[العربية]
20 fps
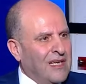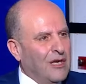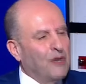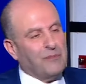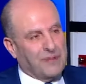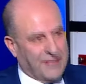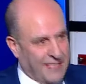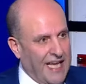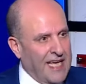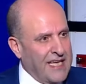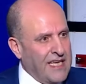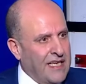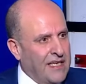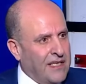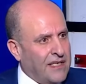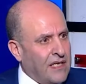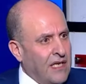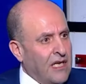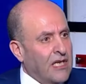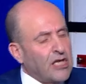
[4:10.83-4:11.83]

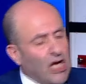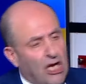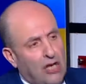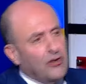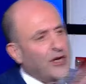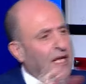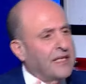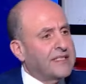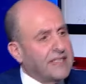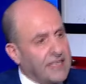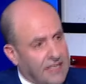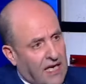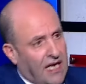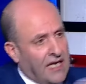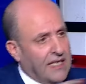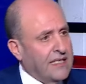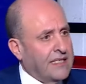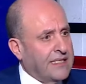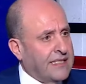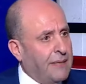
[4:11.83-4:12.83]
وبساير كلهم
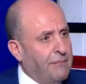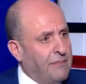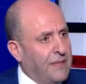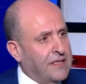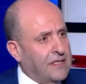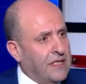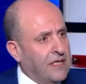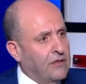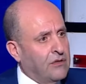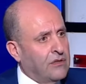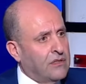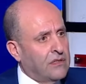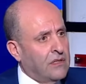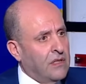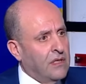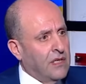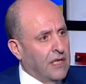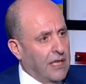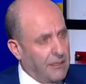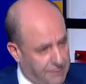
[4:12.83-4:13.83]
اصدقائي سميتيهم
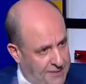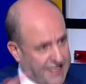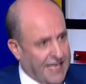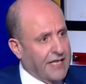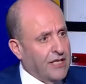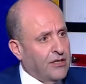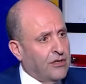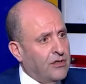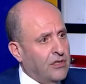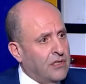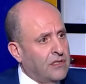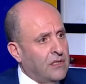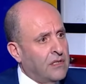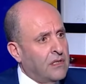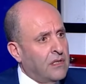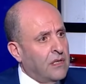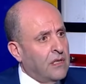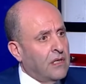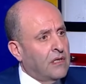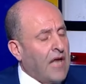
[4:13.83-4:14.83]
بسيرهم
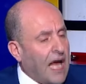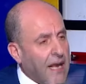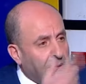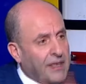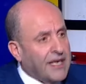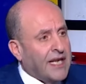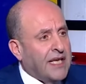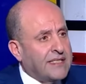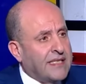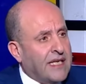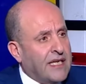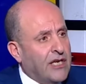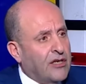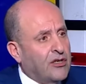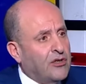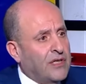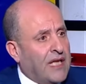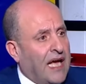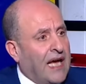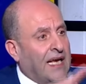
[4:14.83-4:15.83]
لا ما راح
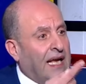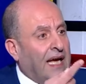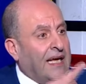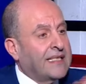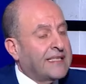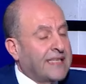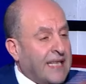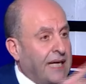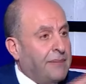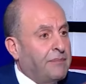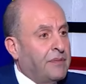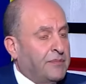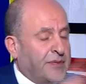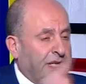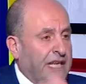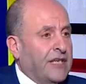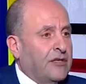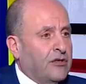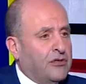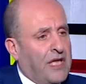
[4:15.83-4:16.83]
سيرهم على حساب
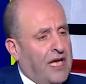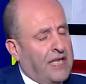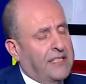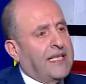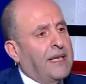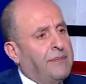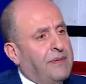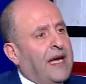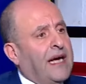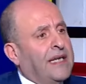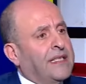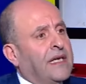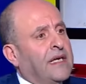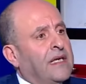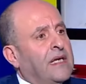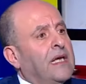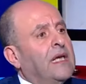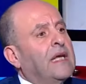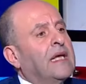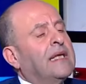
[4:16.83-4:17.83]
بسيرهم على حسابي
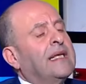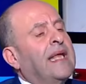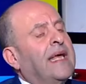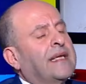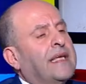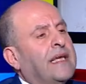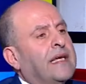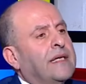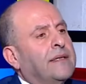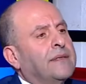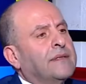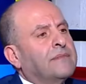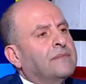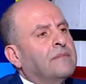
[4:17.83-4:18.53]
انا انا عم يخلص وقتي